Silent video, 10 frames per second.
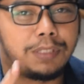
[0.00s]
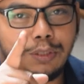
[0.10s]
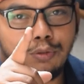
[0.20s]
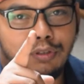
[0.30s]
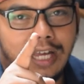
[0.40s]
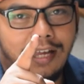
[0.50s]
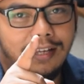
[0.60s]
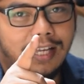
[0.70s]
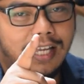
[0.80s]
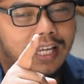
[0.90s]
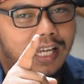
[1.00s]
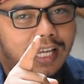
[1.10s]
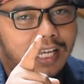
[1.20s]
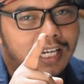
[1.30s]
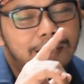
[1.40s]
satu juta
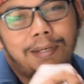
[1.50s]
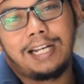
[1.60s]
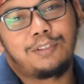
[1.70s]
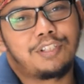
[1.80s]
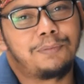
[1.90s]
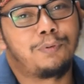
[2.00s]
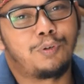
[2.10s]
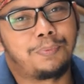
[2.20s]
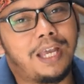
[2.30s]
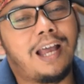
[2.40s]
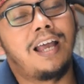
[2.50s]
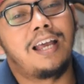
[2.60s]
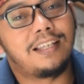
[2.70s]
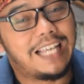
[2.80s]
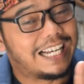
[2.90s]
lima ratus ribu rupiah
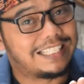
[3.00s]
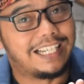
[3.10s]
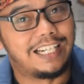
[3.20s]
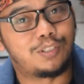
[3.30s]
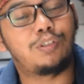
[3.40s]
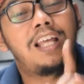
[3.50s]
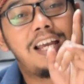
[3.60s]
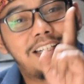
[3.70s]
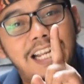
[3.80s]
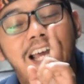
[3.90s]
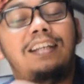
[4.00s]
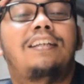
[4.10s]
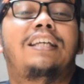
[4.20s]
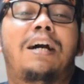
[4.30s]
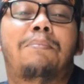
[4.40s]
yang single shoot dan
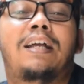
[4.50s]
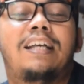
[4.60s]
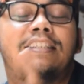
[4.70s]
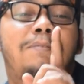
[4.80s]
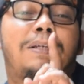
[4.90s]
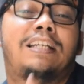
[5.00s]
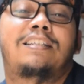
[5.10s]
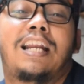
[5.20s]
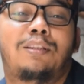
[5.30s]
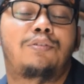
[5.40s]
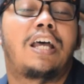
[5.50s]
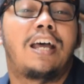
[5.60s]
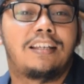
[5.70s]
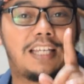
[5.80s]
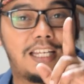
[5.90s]
yang magazin beda
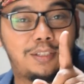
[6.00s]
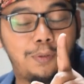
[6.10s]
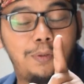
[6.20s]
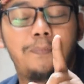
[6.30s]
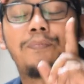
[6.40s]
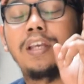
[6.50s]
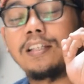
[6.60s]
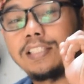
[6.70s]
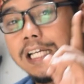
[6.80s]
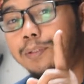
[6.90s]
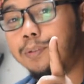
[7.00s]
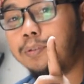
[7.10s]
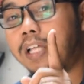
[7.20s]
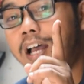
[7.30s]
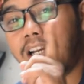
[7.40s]
100 yaitu satu
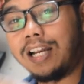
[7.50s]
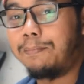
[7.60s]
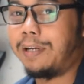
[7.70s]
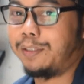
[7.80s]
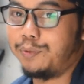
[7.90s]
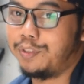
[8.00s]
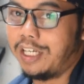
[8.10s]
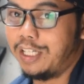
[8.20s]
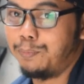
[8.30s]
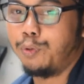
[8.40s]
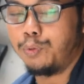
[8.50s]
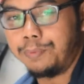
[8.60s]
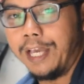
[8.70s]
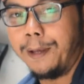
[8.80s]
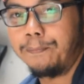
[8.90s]
juta enam ratus ribu
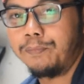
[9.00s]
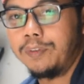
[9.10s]
rupiah